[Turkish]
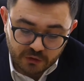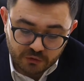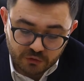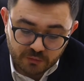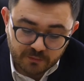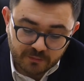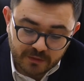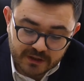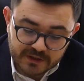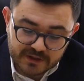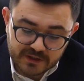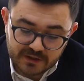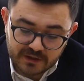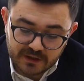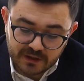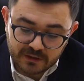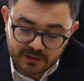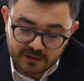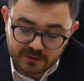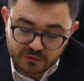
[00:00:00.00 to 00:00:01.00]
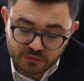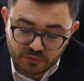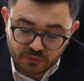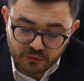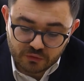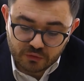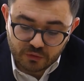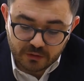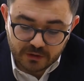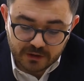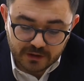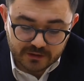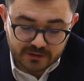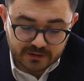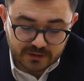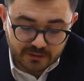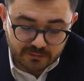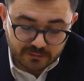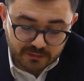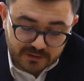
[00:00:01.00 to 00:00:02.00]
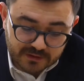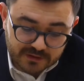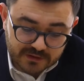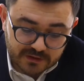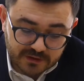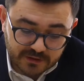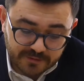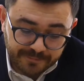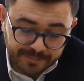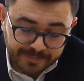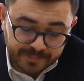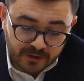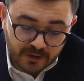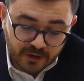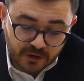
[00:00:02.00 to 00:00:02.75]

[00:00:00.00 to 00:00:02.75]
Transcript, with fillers: Tüm bahsedilenleri sonuç olarak diyebiliriz ki